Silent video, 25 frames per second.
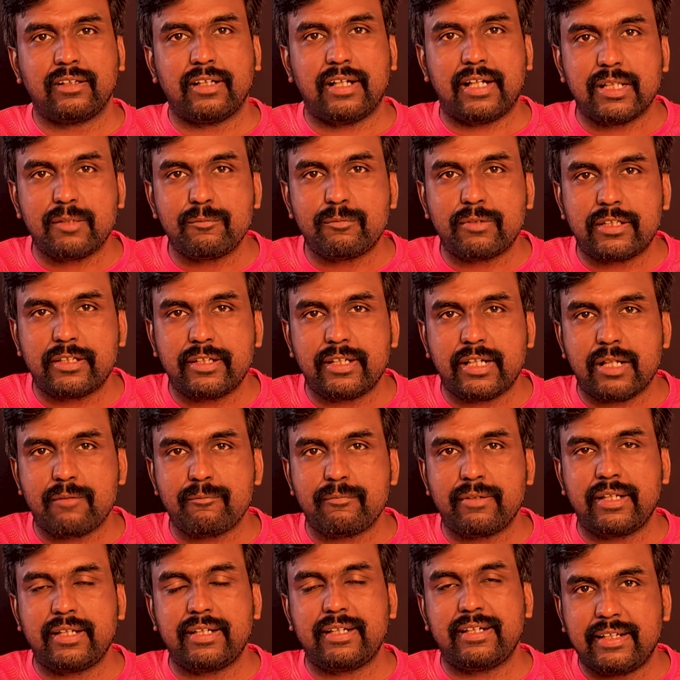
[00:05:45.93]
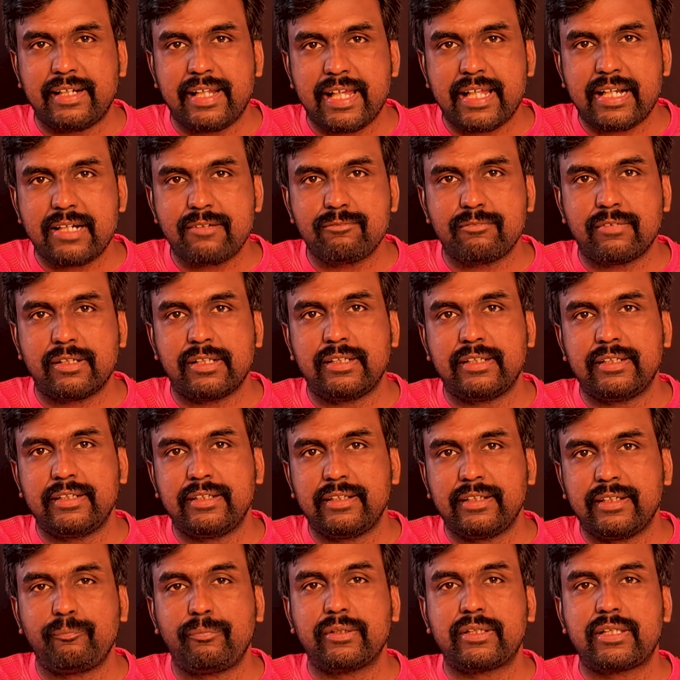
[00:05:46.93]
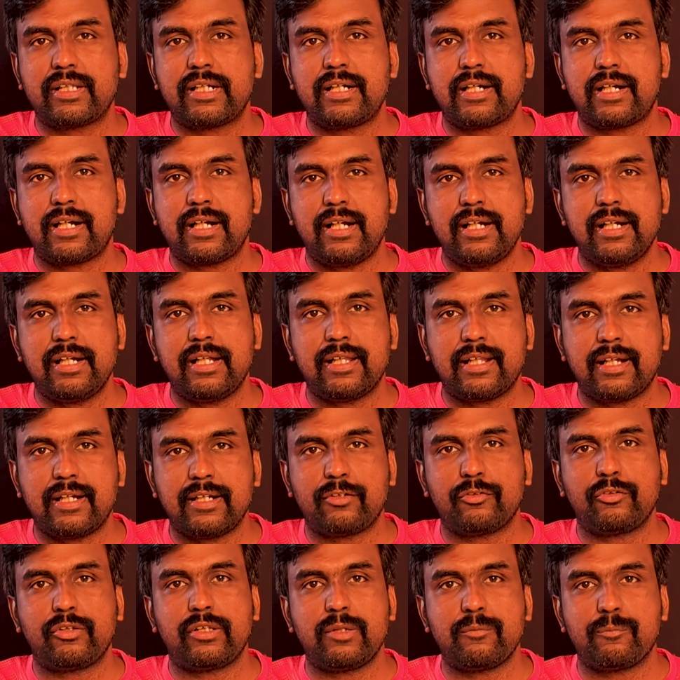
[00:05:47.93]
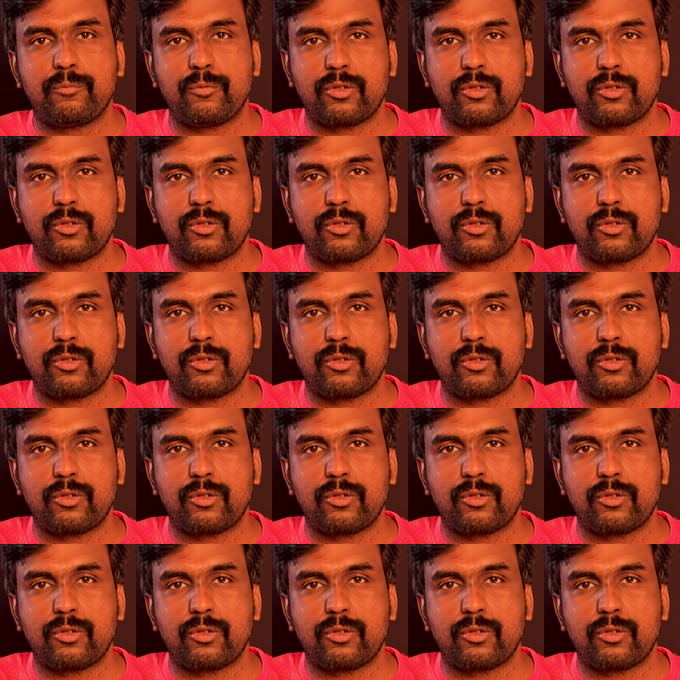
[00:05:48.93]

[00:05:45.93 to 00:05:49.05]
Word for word: அது மட்டும் இல்லாமல் நேரம் வந்து முப்பத்தி ரெண்டு நாள் அதில் சுற்றி